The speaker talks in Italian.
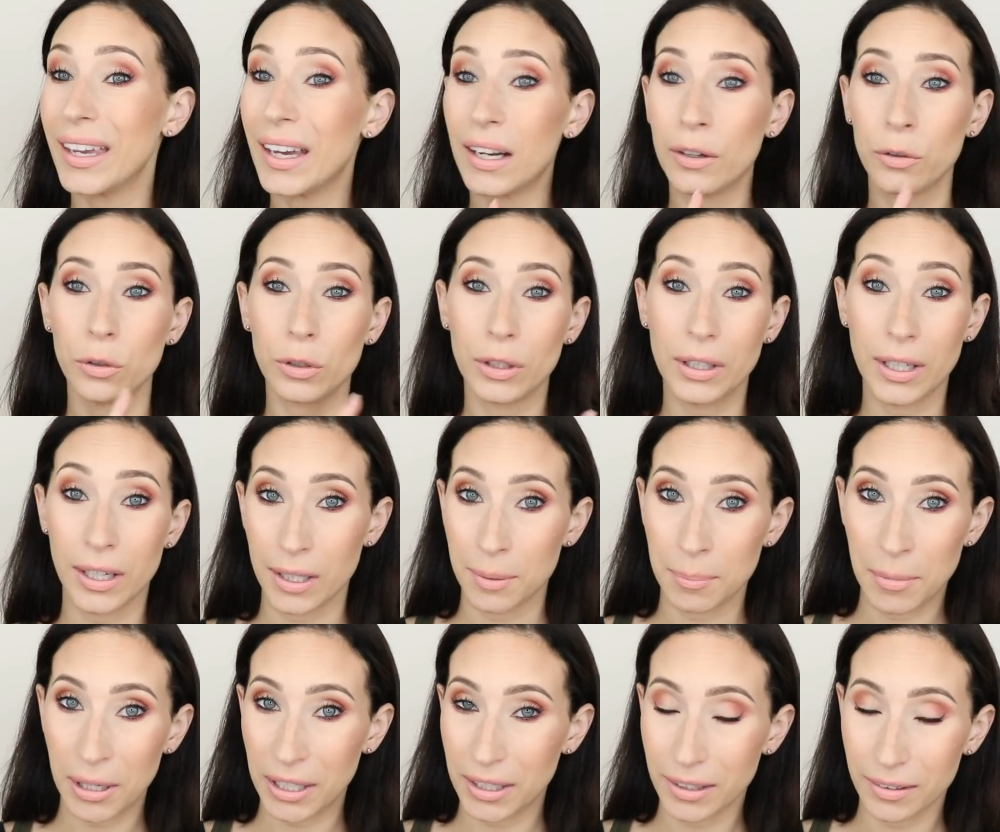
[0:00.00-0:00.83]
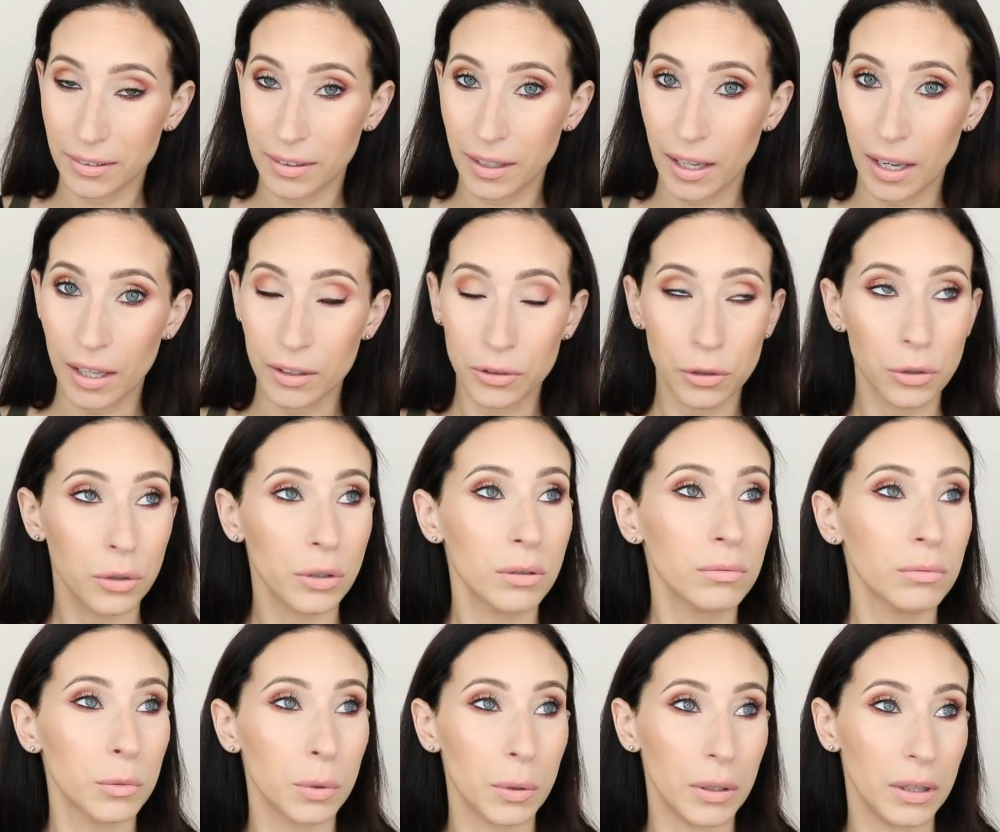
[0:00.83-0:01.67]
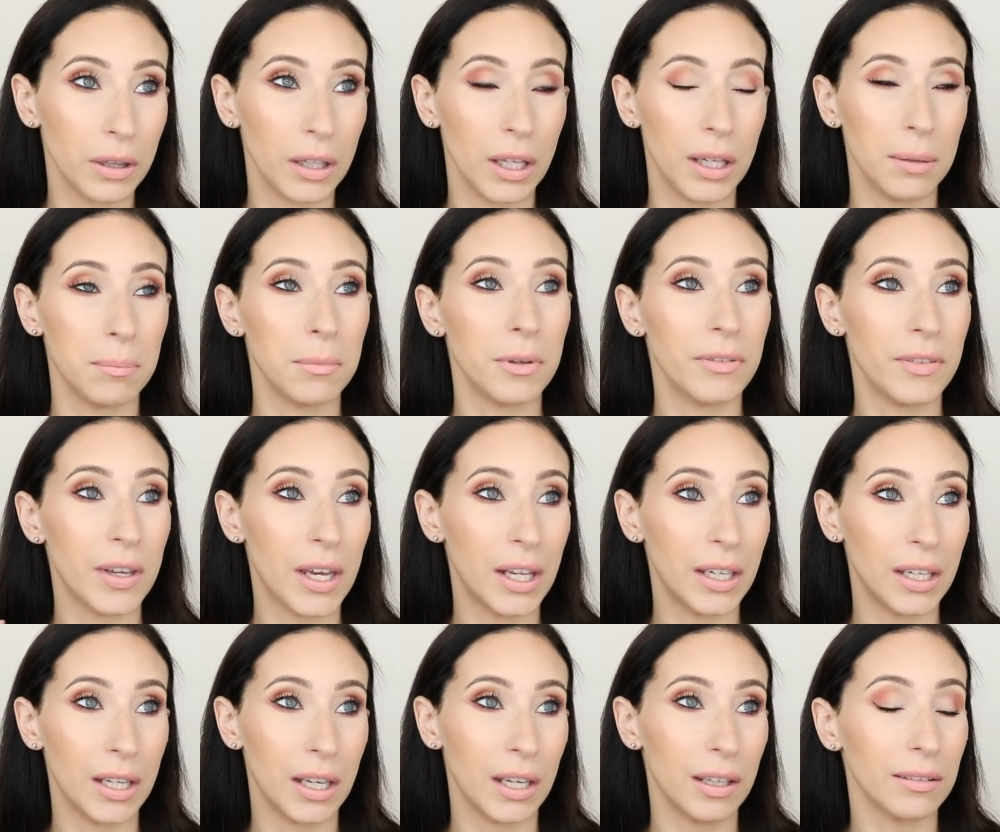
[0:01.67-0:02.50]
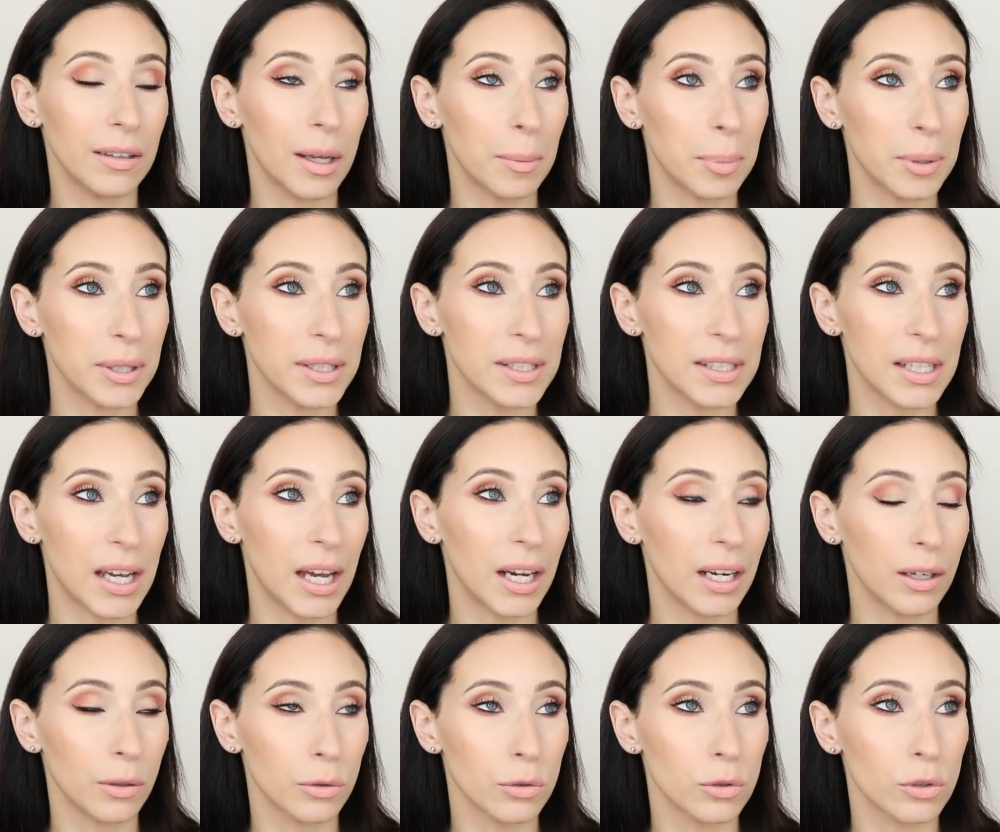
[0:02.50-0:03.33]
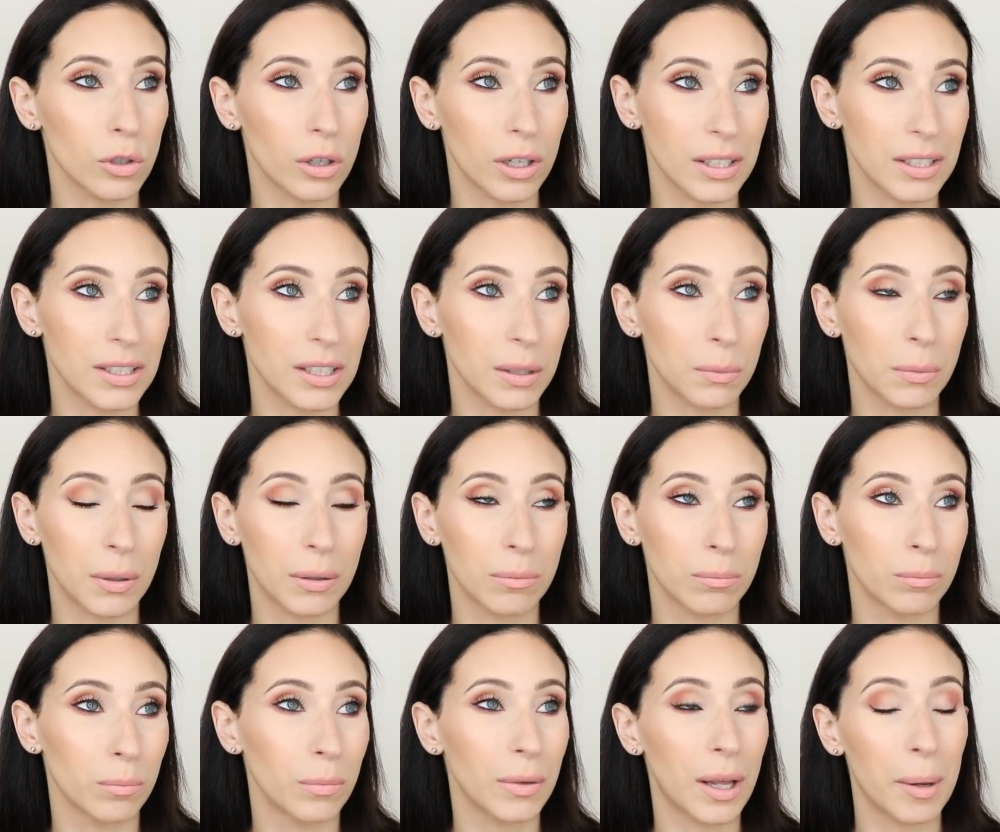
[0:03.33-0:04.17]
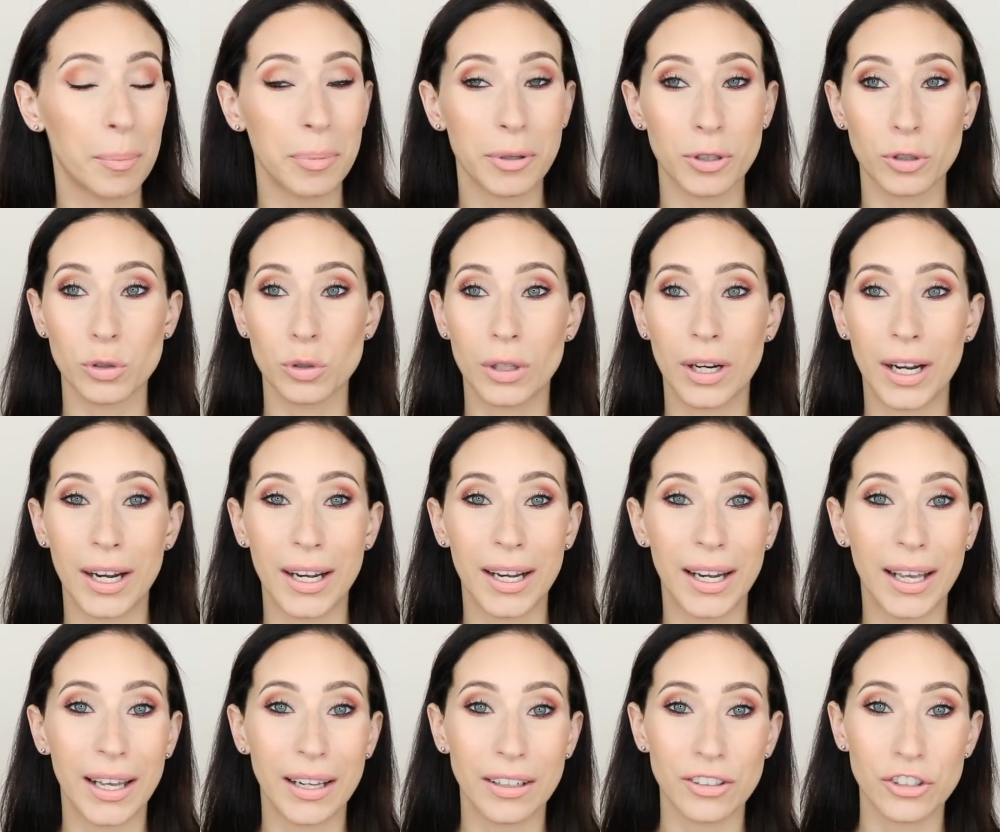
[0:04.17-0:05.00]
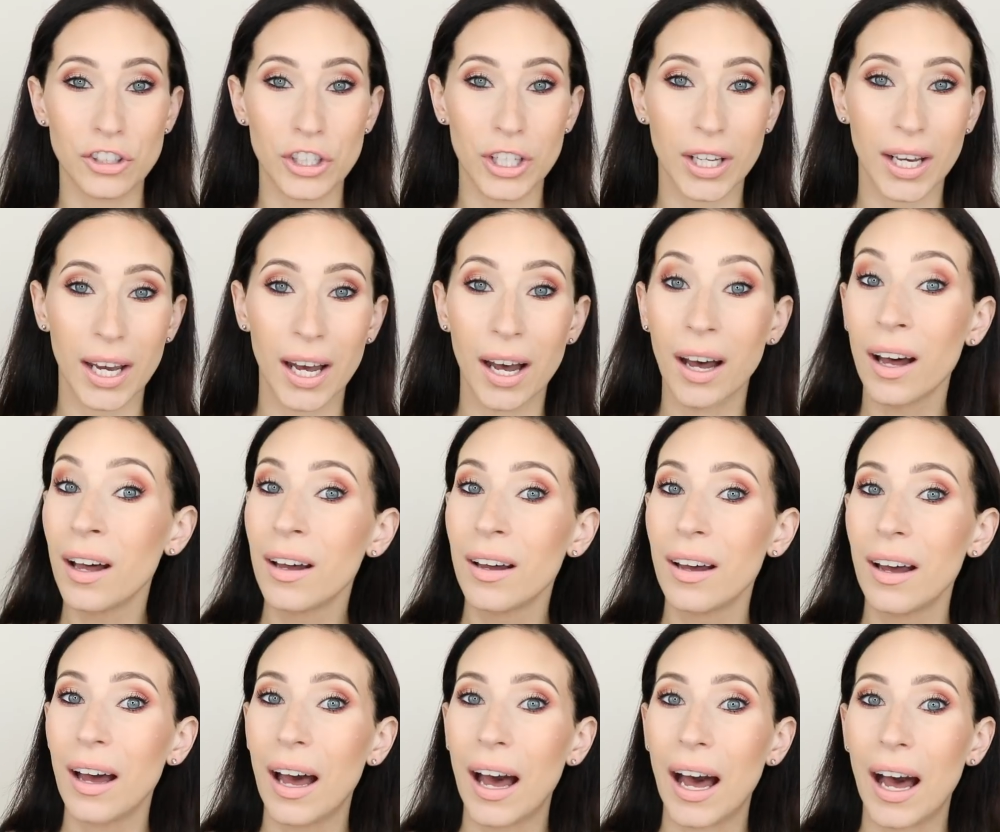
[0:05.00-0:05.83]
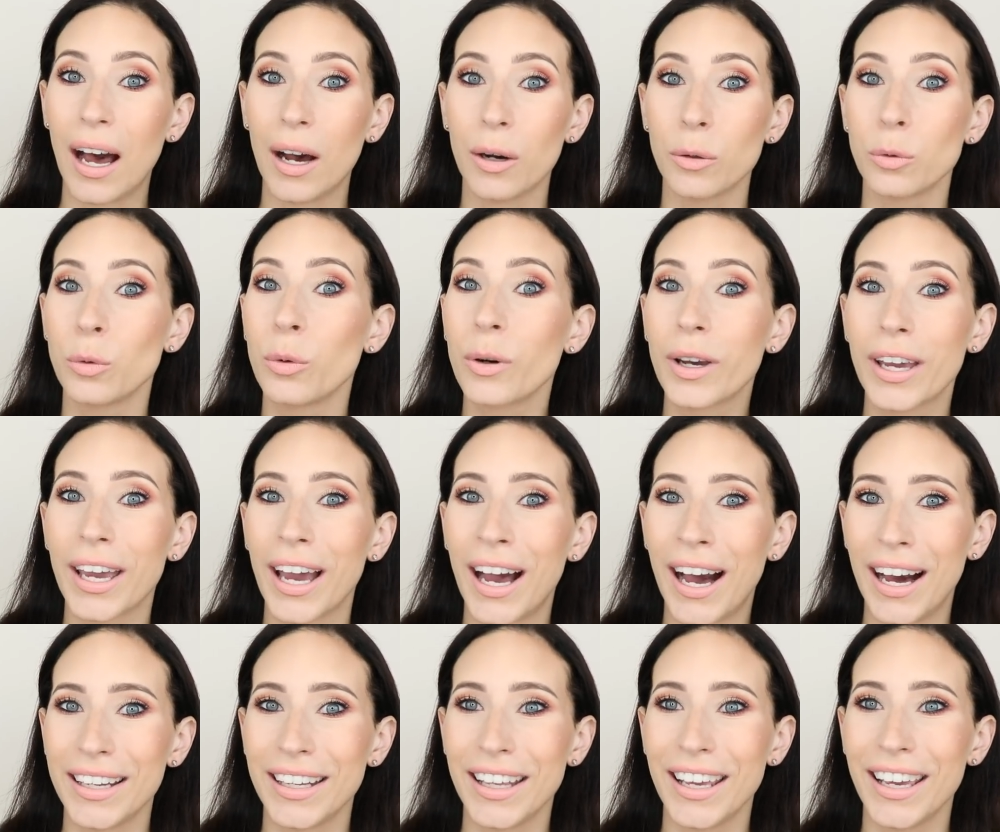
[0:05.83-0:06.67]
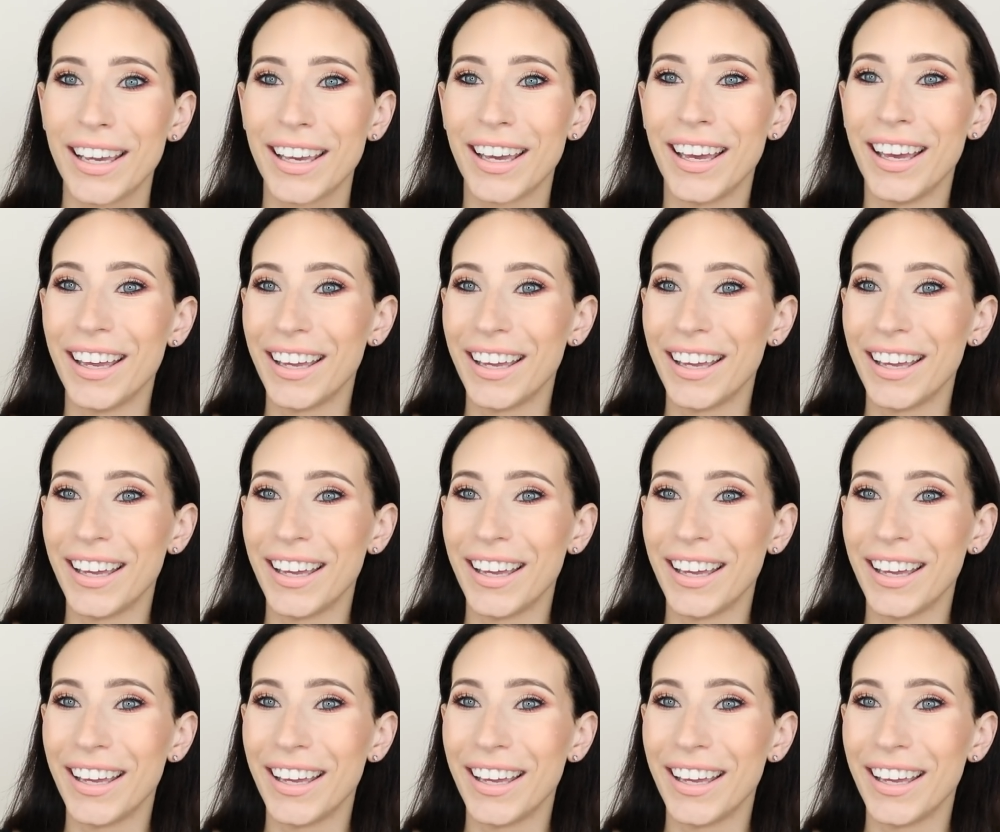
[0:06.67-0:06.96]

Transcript: che hanno gli animali dietro, quindi mi viene da pensare, non so che se una, una persona è allergica a un cane